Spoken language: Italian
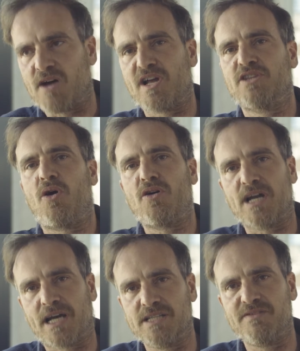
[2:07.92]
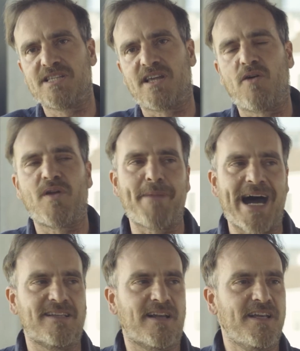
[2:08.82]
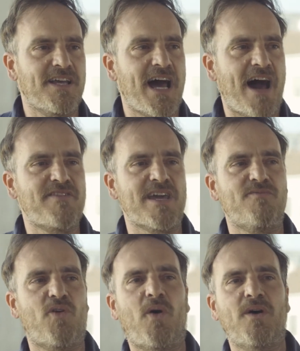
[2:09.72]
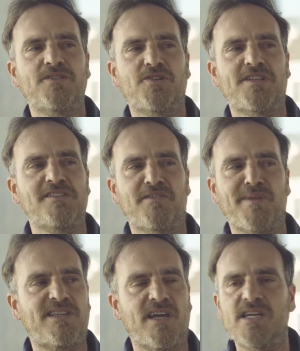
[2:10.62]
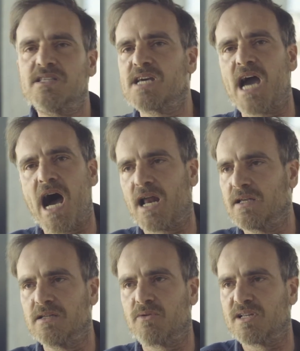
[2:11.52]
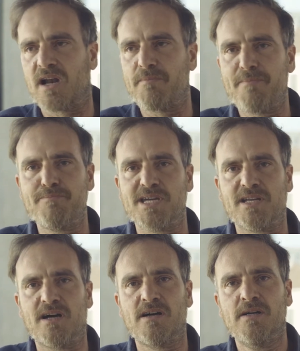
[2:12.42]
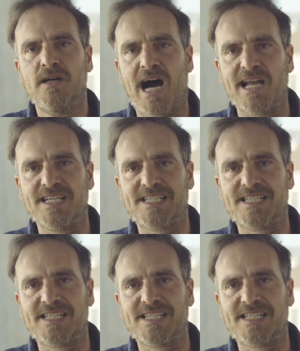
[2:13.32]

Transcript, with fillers: una donna, che diventerà una madre, avevo sostanzialmente i diari di quando era bambina, anni